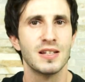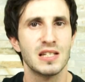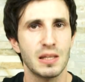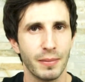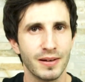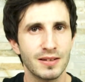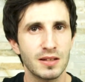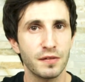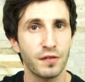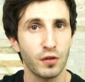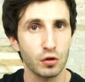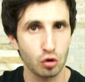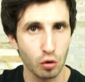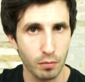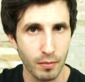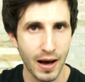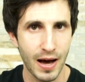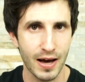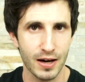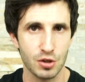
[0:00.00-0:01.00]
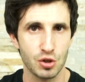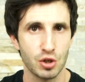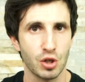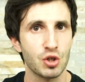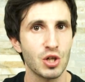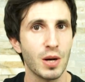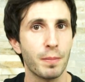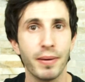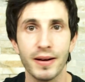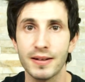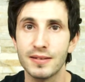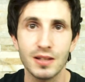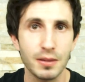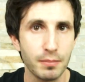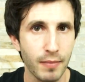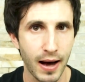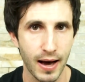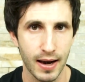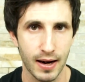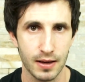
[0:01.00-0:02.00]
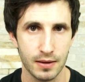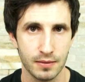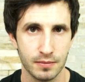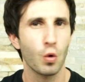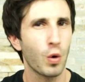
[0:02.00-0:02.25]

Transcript: Se metti foto marce già parti male.